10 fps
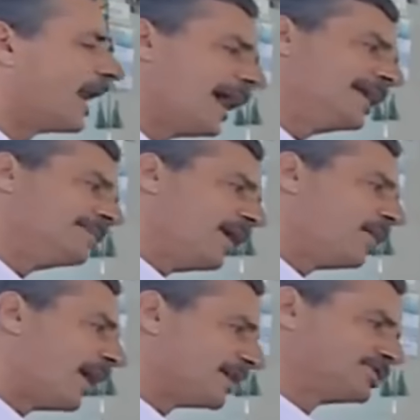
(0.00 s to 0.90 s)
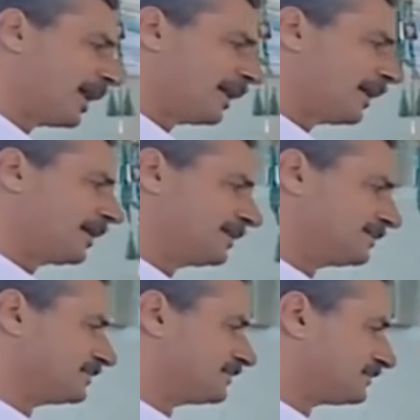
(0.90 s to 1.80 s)
الآلة معه وعلى شعره
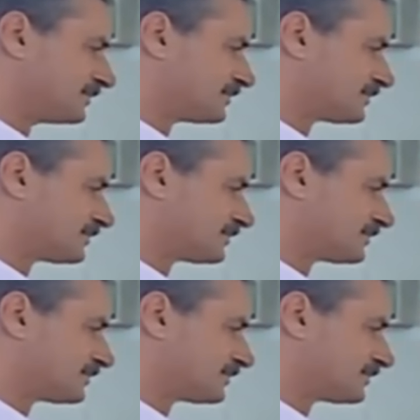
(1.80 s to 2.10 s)
خير